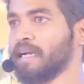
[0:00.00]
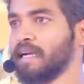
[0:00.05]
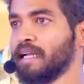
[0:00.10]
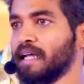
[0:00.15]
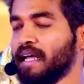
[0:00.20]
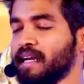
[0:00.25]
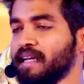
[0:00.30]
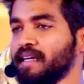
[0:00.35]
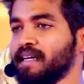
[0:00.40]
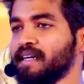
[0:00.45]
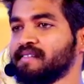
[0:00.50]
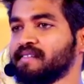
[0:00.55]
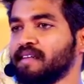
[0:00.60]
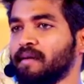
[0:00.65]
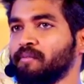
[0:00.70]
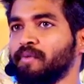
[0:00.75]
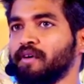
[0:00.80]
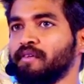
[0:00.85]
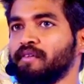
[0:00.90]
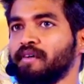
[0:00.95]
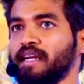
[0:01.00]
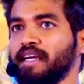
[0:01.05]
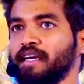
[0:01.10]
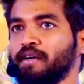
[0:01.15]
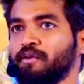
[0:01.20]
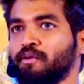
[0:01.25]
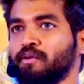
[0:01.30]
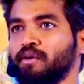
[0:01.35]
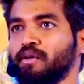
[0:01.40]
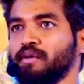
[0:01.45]
நிறைய சம்பவங்களை
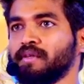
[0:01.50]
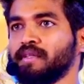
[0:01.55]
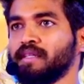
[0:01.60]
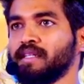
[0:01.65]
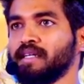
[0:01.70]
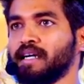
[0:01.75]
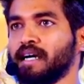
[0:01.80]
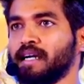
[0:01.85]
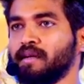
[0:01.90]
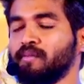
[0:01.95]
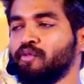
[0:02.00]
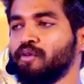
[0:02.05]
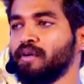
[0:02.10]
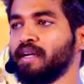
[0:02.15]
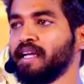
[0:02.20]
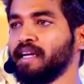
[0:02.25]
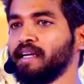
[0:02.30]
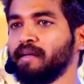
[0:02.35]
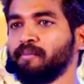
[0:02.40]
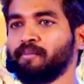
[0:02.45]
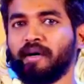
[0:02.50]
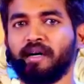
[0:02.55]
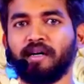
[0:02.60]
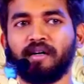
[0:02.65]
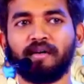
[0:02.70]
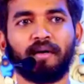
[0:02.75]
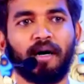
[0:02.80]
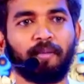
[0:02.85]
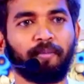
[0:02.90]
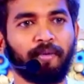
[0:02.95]
கொண்டு வந்து கண் முன்னே
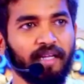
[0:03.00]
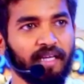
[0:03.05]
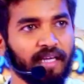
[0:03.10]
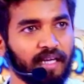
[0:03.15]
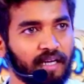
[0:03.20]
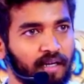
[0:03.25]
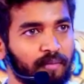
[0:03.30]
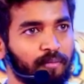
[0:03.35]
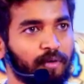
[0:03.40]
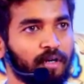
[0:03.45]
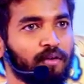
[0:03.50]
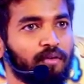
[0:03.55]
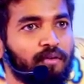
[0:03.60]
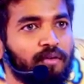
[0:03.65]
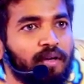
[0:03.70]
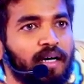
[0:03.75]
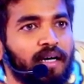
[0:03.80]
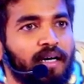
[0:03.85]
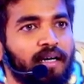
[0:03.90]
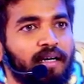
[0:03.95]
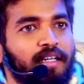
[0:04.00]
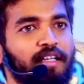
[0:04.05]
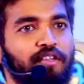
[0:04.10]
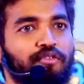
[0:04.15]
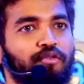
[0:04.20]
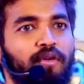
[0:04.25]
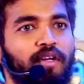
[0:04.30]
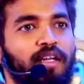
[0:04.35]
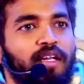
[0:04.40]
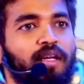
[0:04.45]
நிப்பாட்டும் அப்போ நீங்கள் என்ன பண்ணணும்னா நீங்கள்
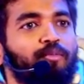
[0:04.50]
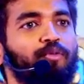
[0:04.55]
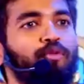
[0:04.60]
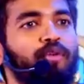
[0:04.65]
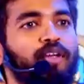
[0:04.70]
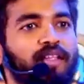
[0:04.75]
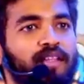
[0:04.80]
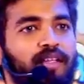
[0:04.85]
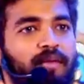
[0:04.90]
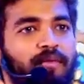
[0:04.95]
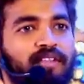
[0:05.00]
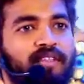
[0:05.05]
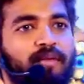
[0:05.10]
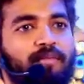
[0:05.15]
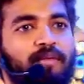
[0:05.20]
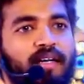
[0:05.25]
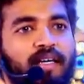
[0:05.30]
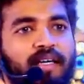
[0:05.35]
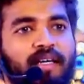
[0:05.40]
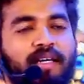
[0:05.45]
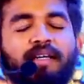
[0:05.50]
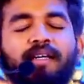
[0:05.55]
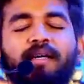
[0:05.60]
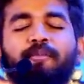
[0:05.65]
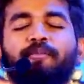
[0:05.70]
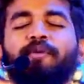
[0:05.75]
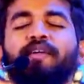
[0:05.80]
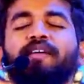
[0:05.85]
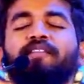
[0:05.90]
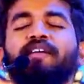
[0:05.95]
சொல்கிறீங்களா புண்ணியத்தை எப்படி சம்பாதிக்கிறேன்
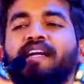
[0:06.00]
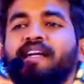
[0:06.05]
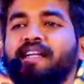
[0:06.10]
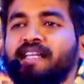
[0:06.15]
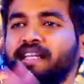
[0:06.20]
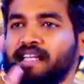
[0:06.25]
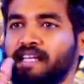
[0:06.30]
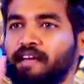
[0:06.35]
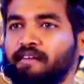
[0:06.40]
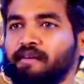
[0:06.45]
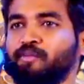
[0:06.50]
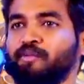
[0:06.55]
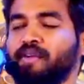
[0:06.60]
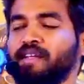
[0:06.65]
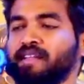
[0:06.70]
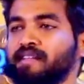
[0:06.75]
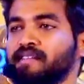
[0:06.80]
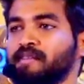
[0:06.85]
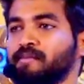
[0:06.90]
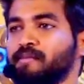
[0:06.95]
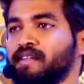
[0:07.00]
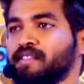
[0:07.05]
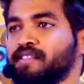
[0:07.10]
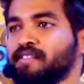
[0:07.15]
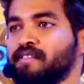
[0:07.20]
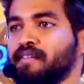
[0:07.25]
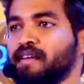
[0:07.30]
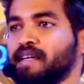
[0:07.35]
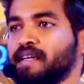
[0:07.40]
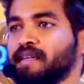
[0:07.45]
இப்படி வேண்டினீங்கன்னாவே புண்ணியத்தை
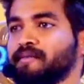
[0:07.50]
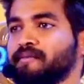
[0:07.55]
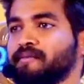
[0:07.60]
சம்பாதிச்சிருவீங்க